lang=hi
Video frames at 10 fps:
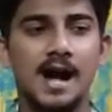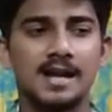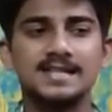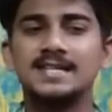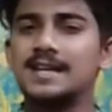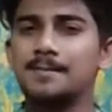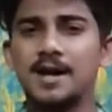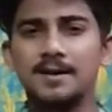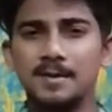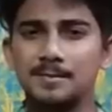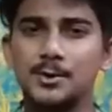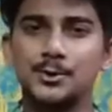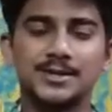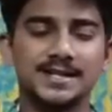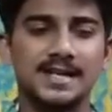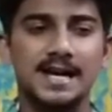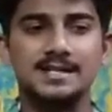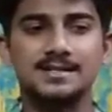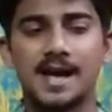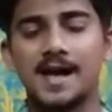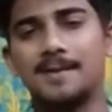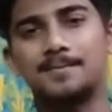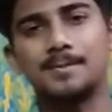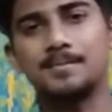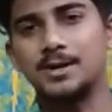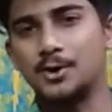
किसी के बारे में भी हो सकता है चाहे आप अपने